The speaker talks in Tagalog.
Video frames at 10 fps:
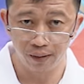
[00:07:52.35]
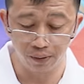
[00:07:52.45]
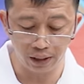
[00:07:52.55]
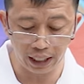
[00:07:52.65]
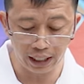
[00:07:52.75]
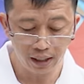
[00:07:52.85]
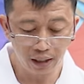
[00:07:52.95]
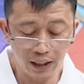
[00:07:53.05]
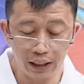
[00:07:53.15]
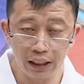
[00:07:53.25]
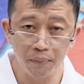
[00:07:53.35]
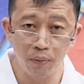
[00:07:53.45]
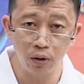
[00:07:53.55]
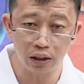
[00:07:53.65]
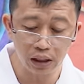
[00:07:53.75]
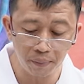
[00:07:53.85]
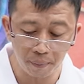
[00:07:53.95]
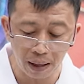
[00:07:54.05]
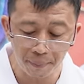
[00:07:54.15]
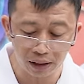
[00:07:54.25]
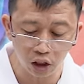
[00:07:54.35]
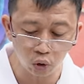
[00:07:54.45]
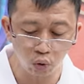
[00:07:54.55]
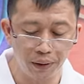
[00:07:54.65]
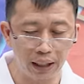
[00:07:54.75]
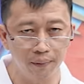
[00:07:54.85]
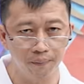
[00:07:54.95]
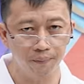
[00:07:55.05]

Okay? Hindi mo muna siya ibababad sa tubig.